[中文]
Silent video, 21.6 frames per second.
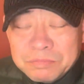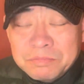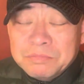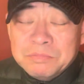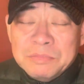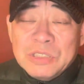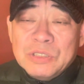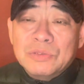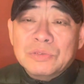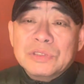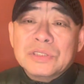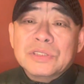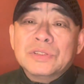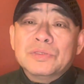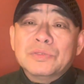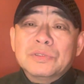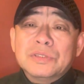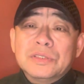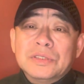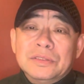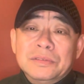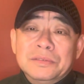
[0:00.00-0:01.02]
民主集
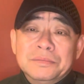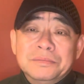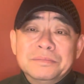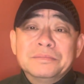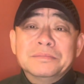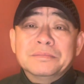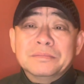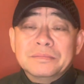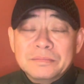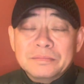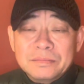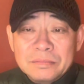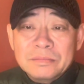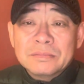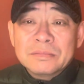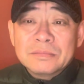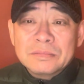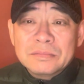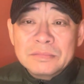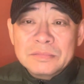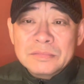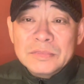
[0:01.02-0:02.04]
中制，
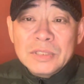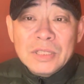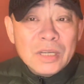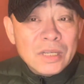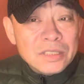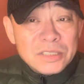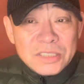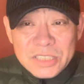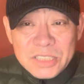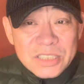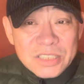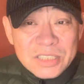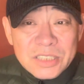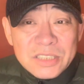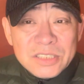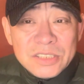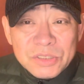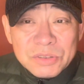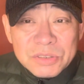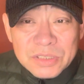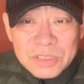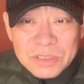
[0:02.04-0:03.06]
其实
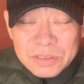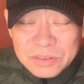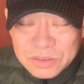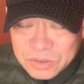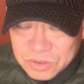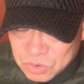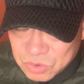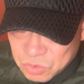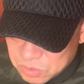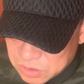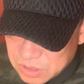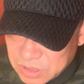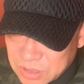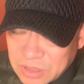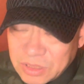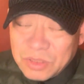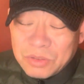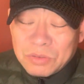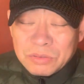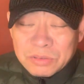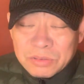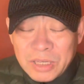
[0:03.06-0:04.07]
就是中心的内
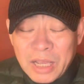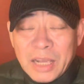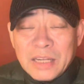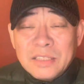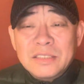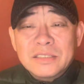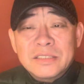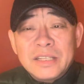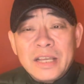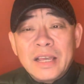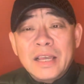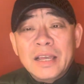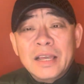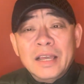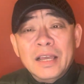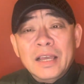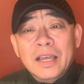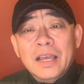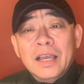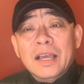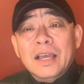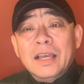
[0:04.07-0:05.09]
容还是在
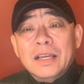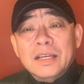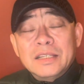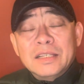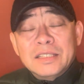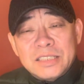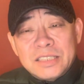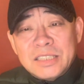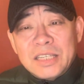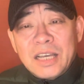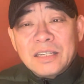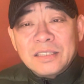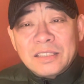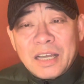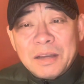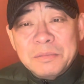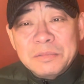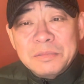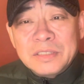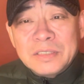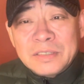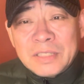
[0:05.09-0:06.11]
向他
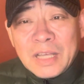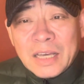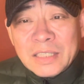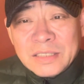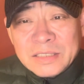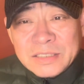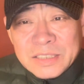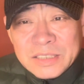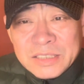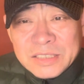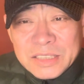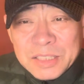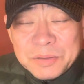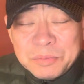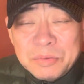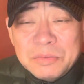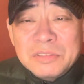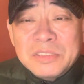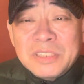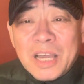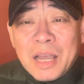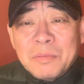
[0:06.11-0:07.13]
们他的这些个
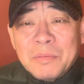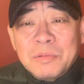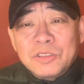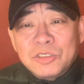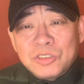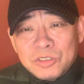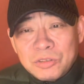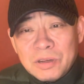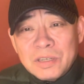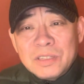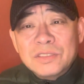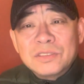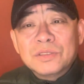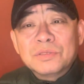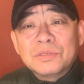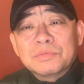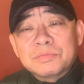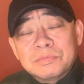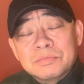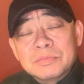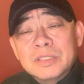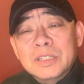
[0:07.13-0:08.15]
部下们传
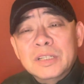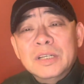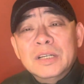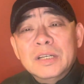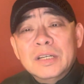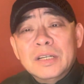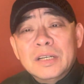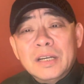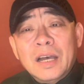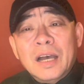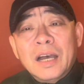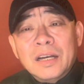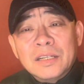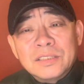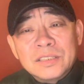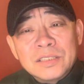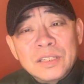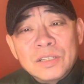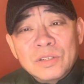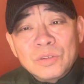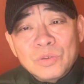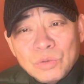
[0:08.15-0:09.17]
授啊这
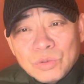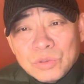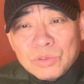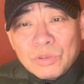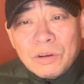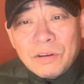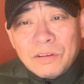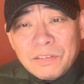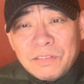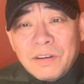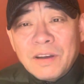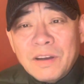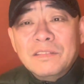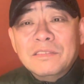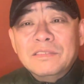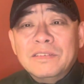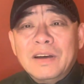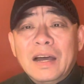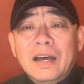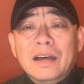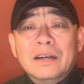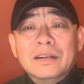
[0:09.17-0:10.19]
个工作方
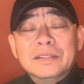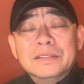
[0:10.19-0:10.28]
法。